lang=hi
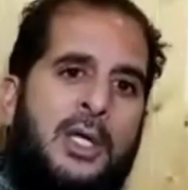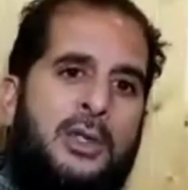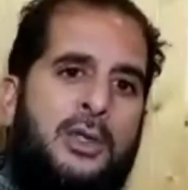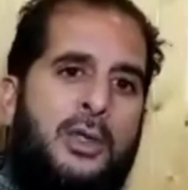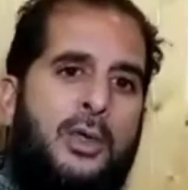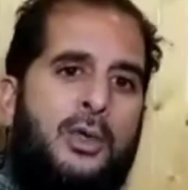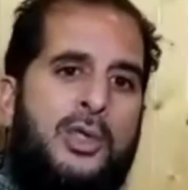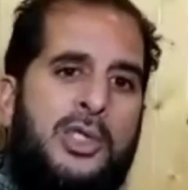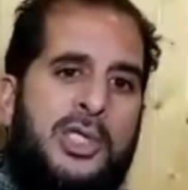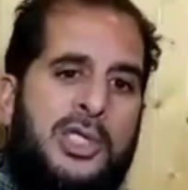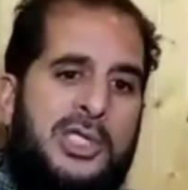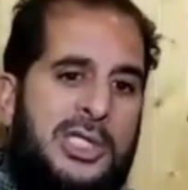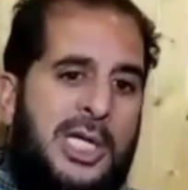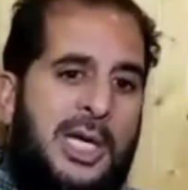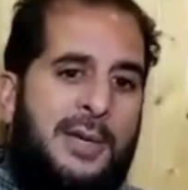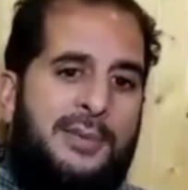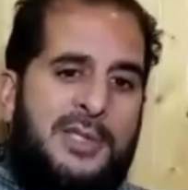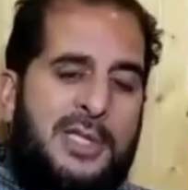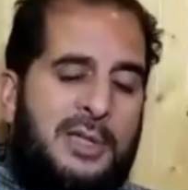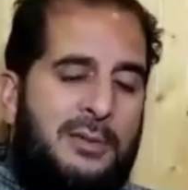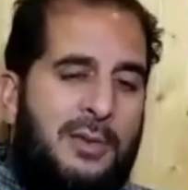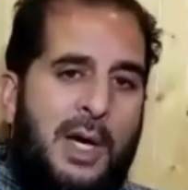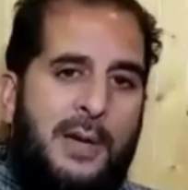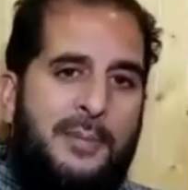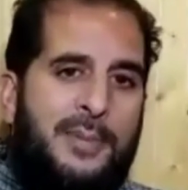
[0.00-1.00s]
तो उस हिसाब
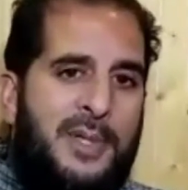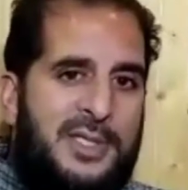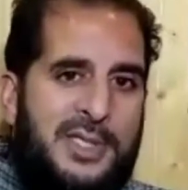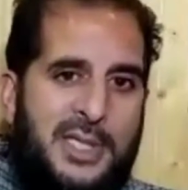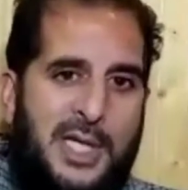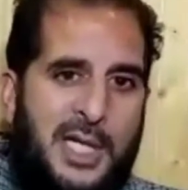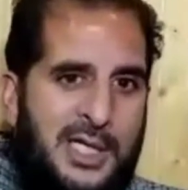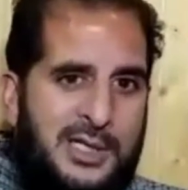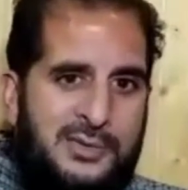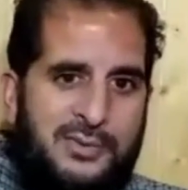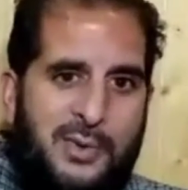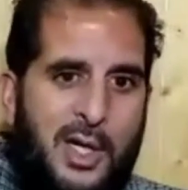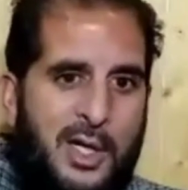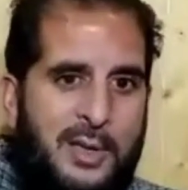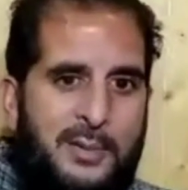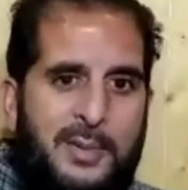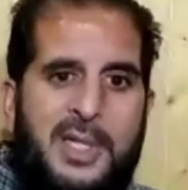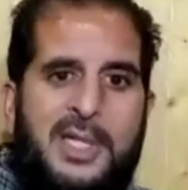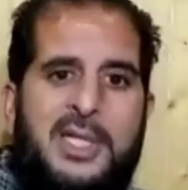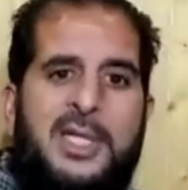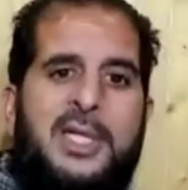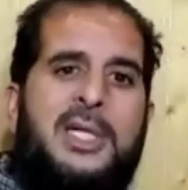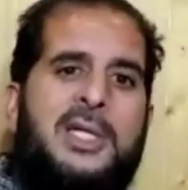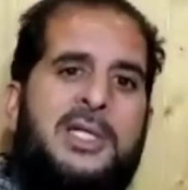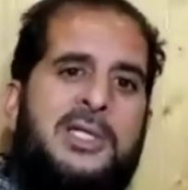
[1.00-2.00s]
से वहाँ पर
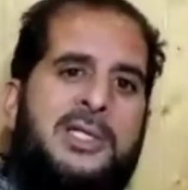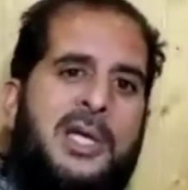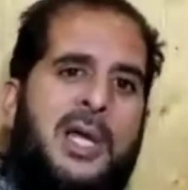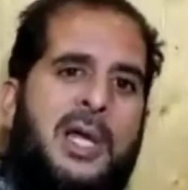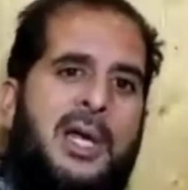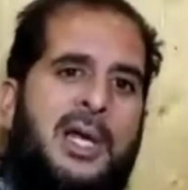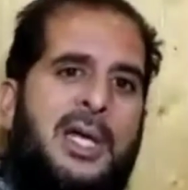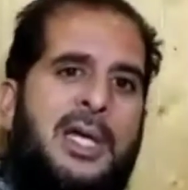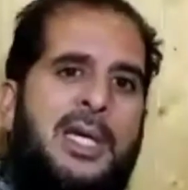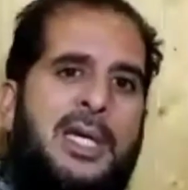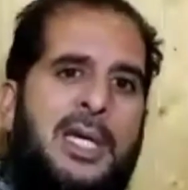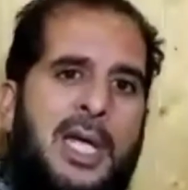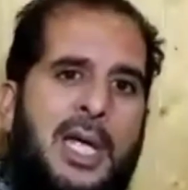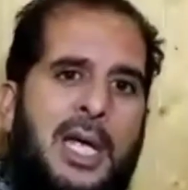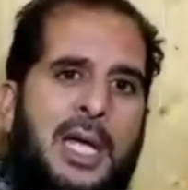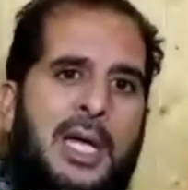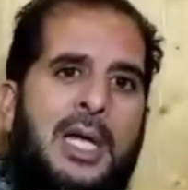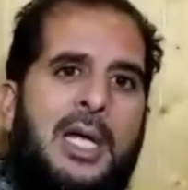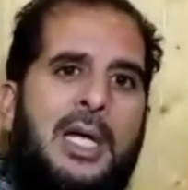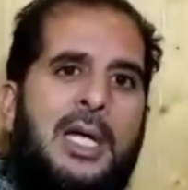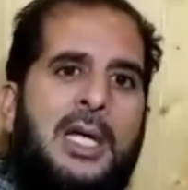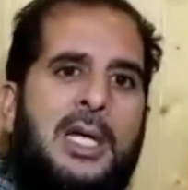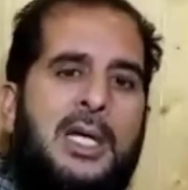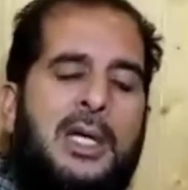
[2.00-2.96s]
ट्रांसफार्मर ही इंस्टॉल नहीं है